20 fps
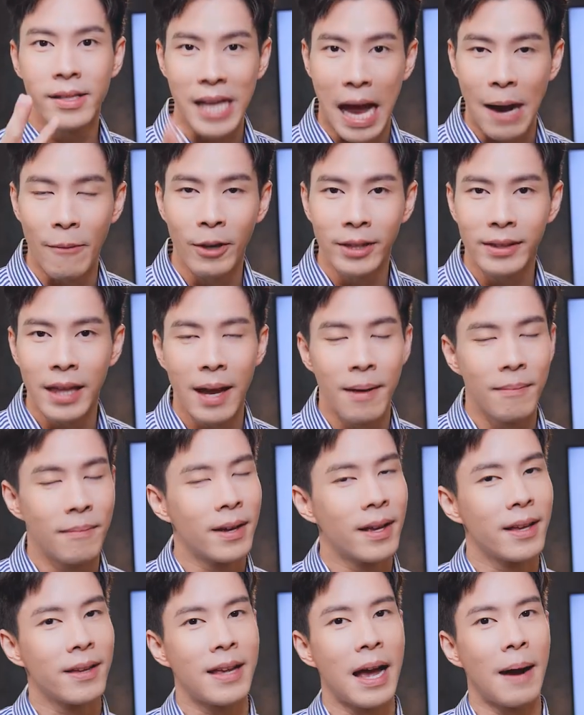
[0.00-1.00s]
3 วันเต็ม
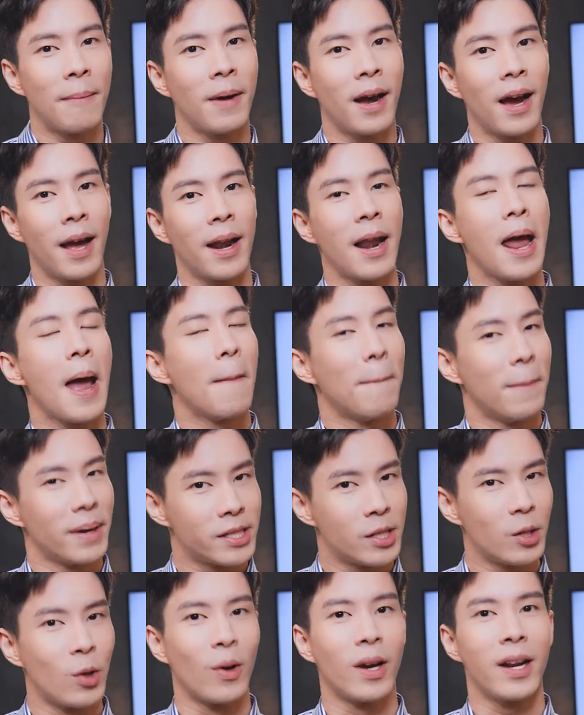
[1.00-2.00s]
ย้ำกันมา
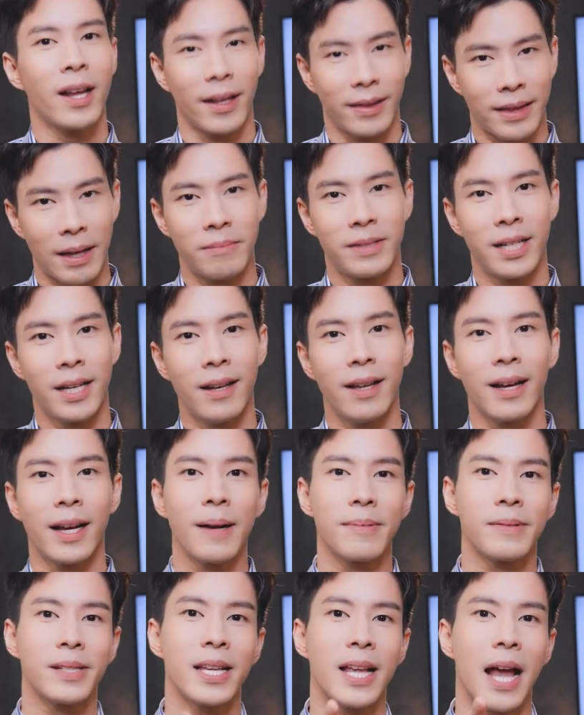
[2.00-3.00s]
สนุกกันได้อย่างเต็มที่เลย
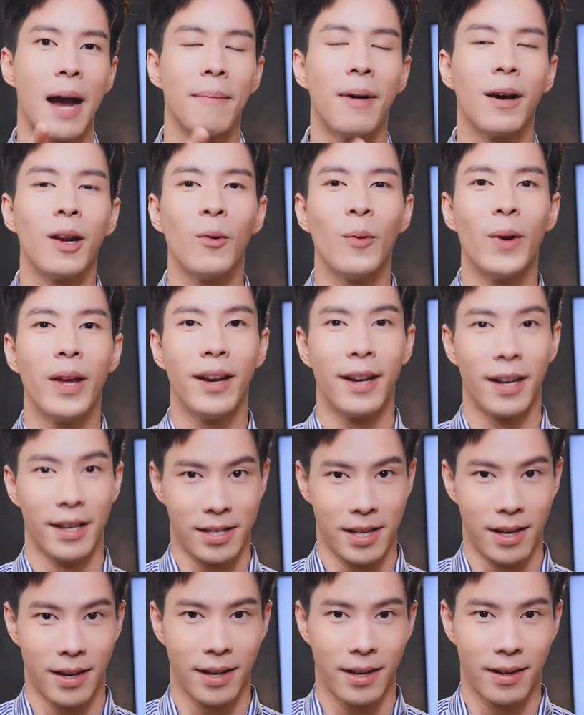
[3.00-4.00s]
กับสยามฮาโลวีนแล้ว
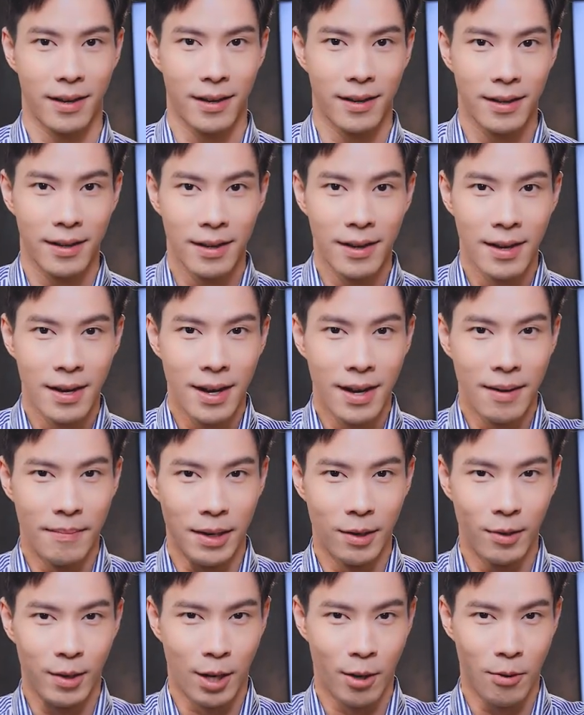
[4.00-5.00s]
เจอกันนะ
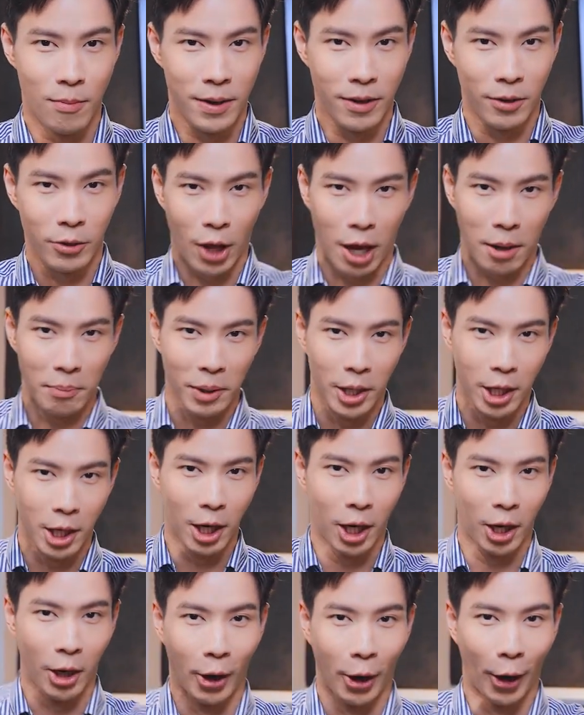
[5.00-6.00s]
มาลุ้นกันว่าจะแต่งผีอ
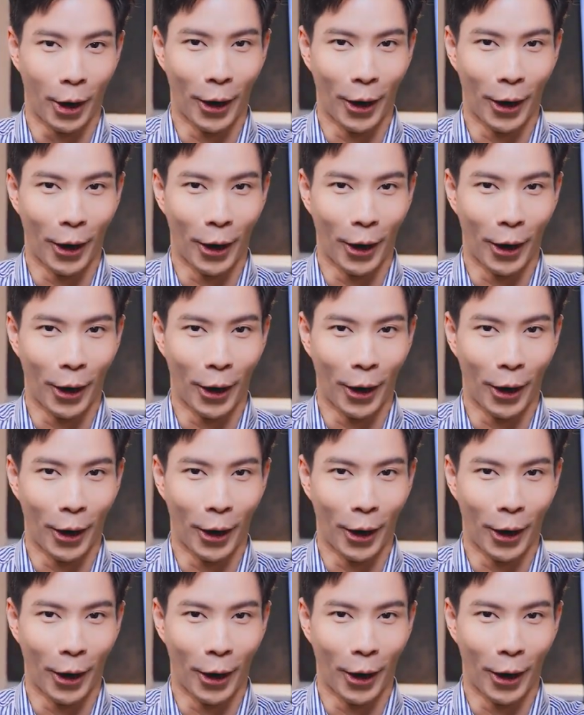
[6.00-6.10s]
ร่อย